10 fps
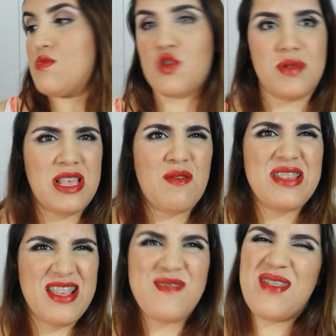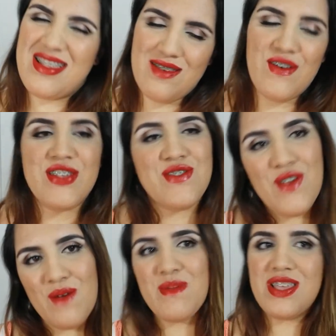vamos começar com as leituras não, é
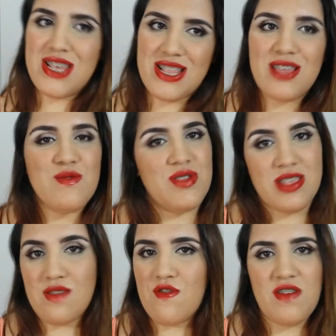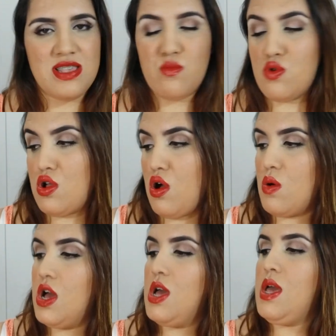somente as leituras. Eu não vou fazer book
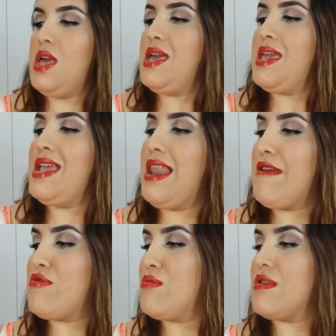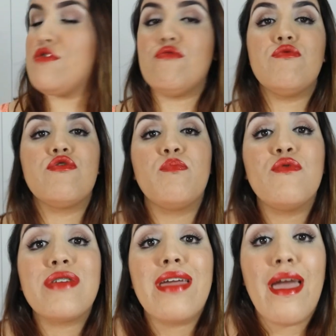haul e leitura juntos.
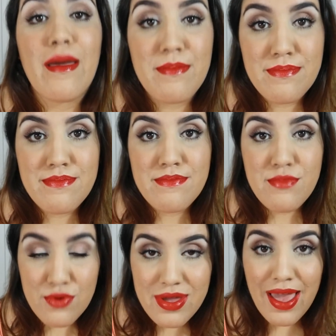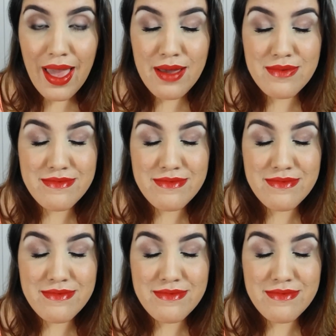Por quê? Por quê?